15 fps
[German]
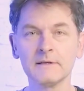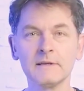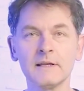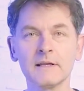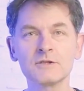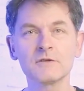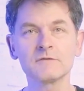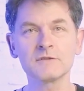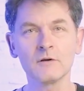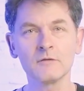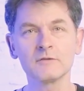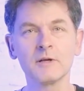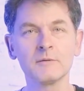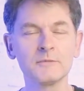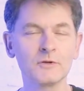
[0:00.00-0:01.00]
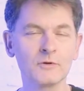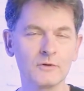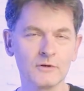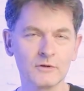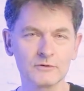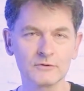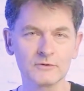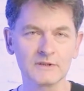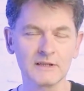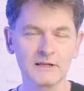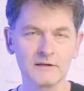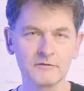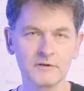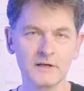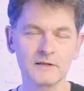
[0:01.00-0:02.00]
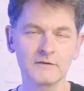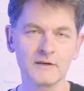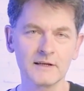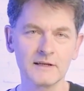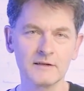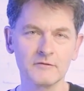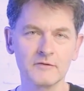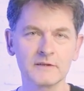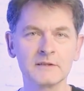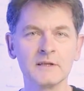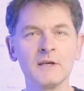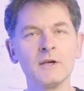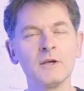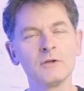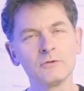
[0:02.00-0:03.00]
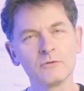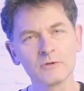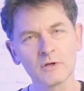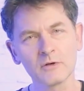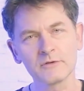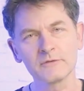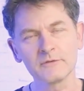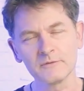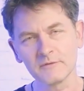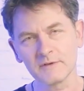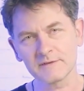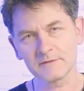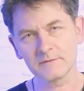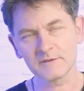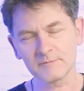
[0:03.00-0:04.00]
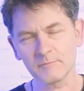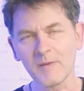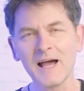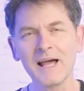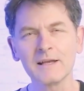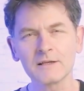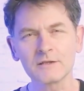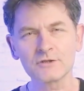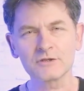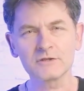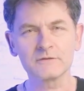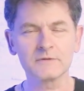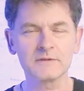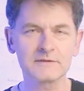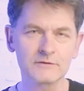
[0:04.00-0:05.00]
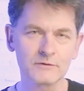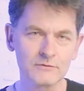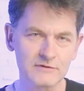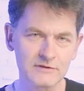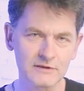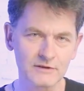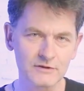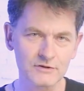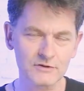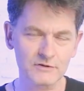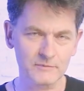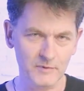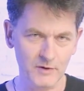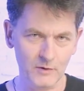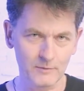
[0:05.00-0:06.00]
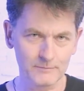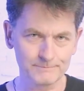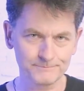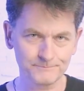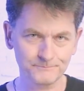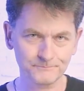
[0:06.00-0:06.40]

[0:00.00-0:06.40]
Landschaftsaufnahmen, die können auch durch den Aquarelleffekt durchaus was, was Malerisches, was Künstlerisches bekommen.